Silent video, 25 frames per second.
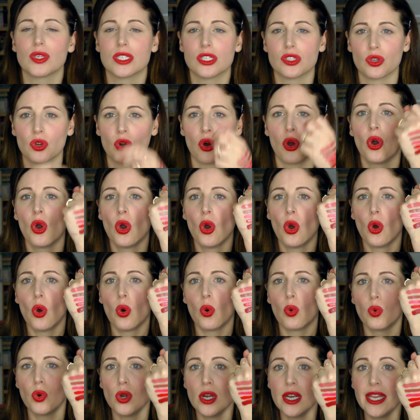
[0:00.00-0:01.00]
questi sono
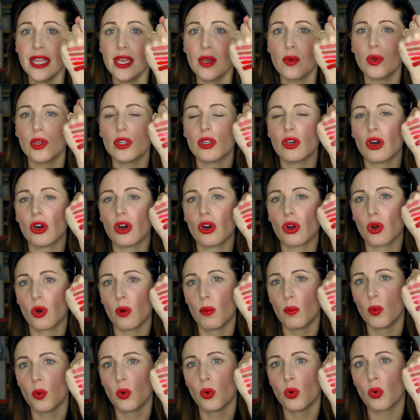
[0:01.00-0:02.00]
un liquido
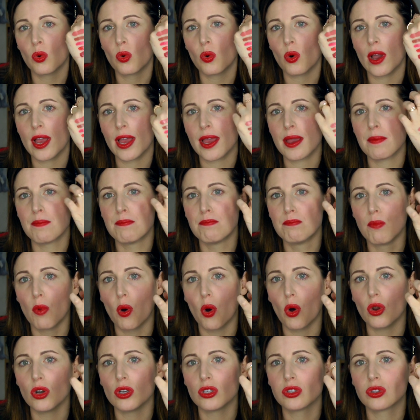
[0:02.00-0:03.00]
comunque
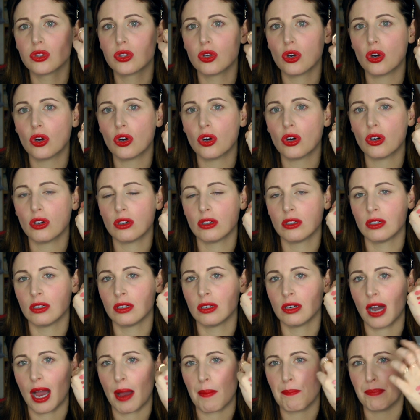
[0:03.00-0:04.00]
molto uh,
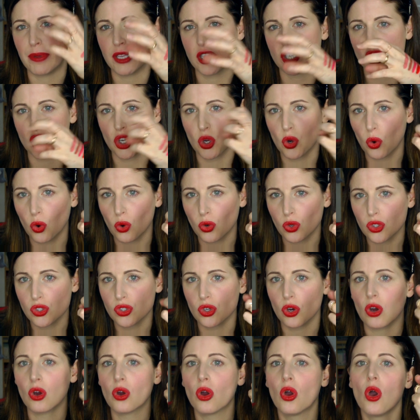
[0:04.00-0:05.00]

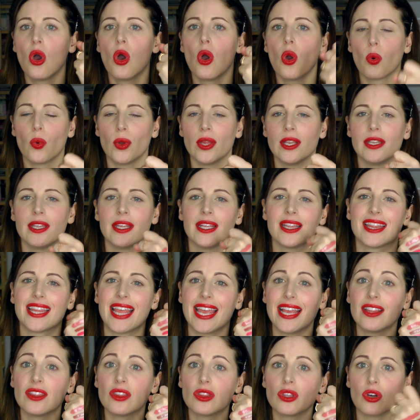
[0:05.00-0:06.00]
appiccicoso, quindi
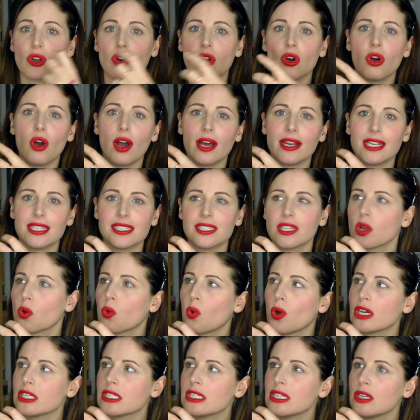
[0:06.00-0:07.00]
tendono ad
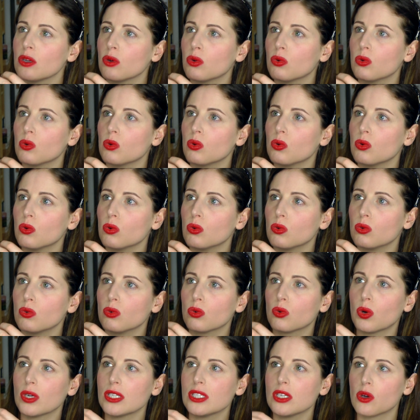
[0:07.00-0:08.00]
essere quasi
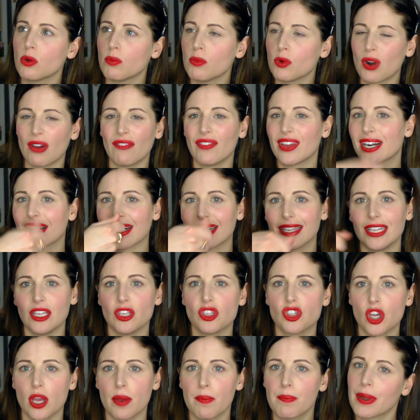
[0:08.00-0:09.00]
quasi come una
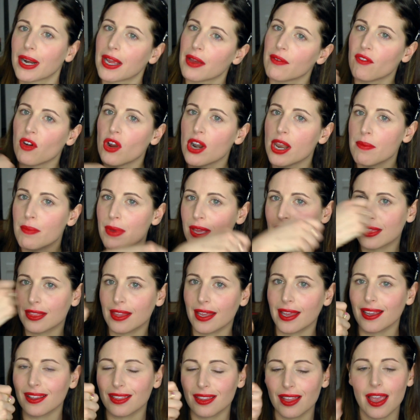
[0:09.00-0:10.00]
vernice perché voi le
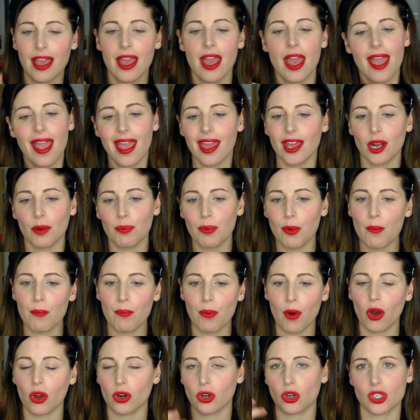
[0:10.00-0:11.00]
mettete e dopo un
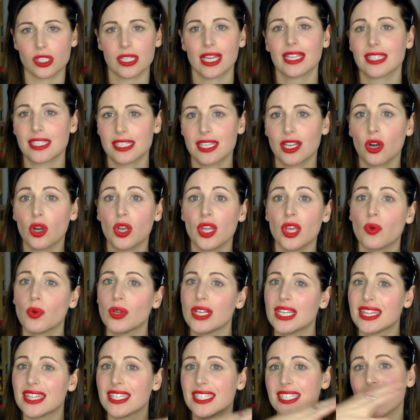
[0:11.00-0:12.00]
po' nonostante siano
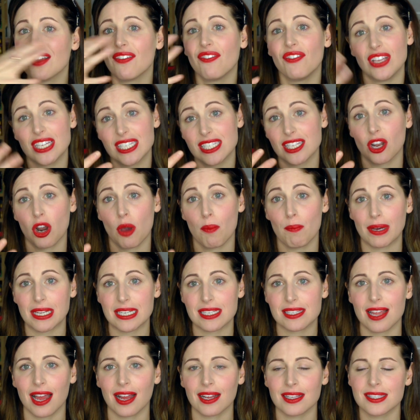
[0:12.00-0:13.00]
liquidi si fissano
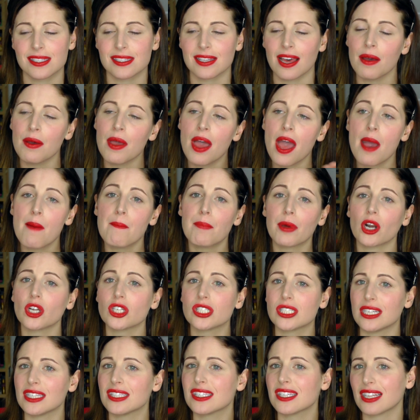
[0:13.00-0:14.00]
abbastanza però
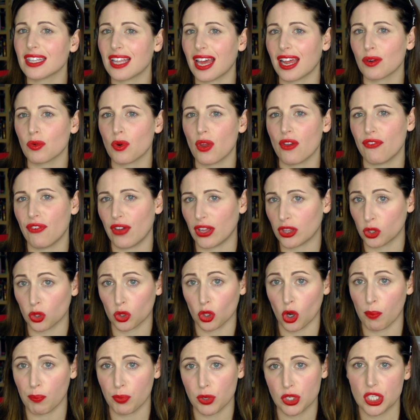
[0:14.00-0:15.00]
senza dare un
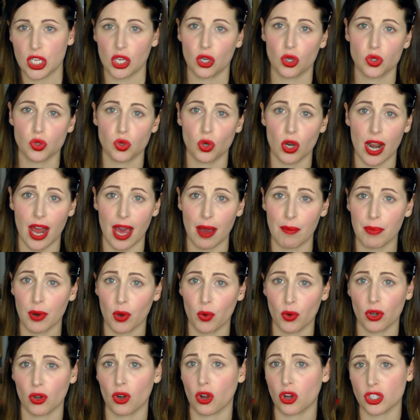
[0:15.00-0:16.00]
effetto troppo secco sulle
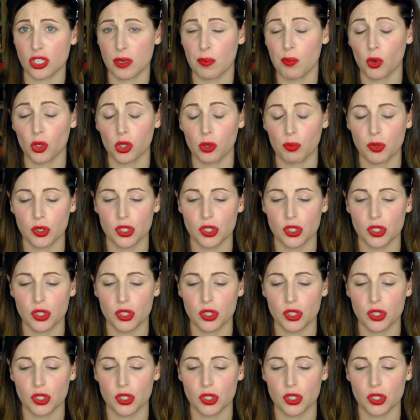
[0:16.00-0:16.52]
labbra quindi una cosa molto